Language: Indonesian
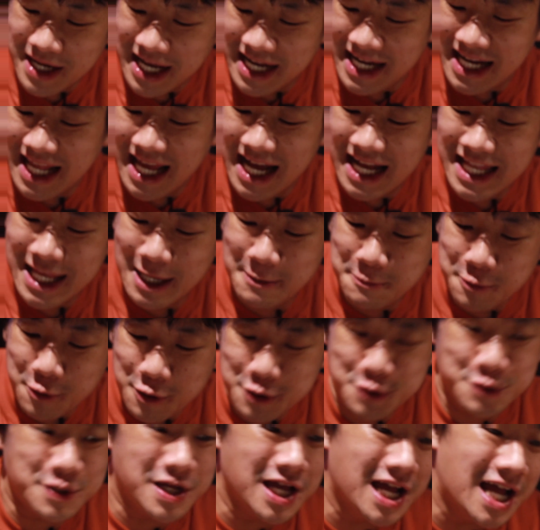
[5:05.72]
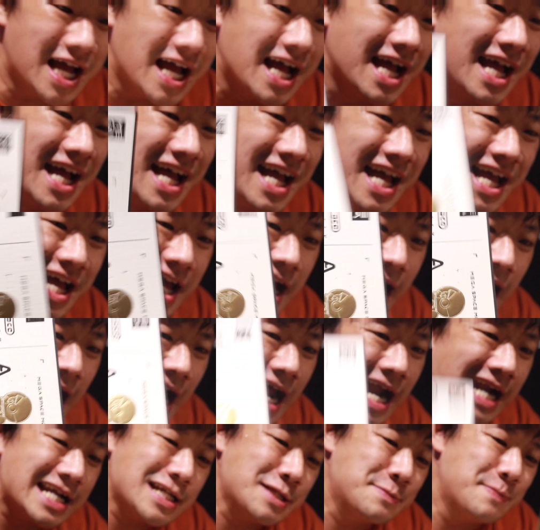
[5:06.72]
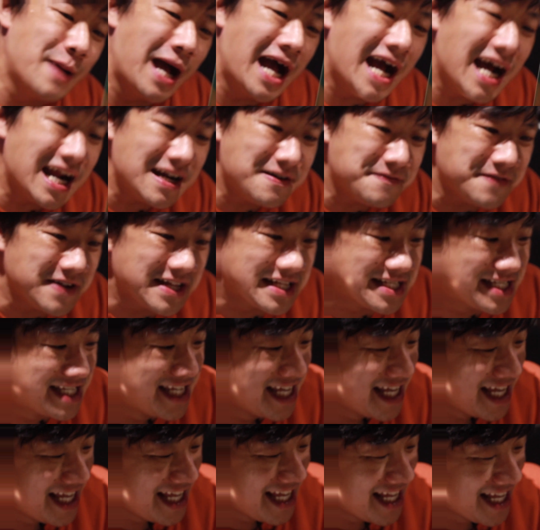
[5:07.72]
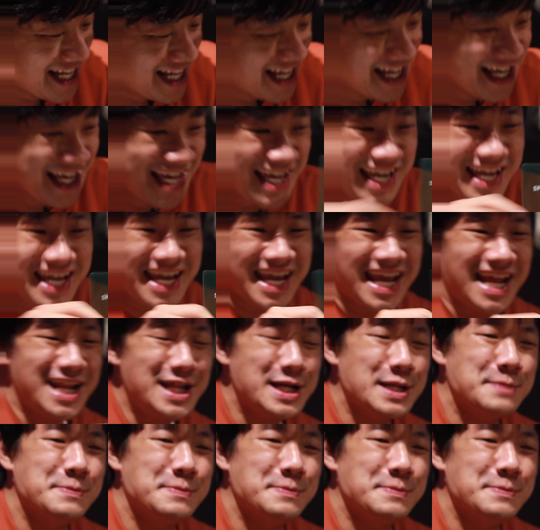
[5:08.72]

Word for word: beginiannya pun juga art banget, friends. ini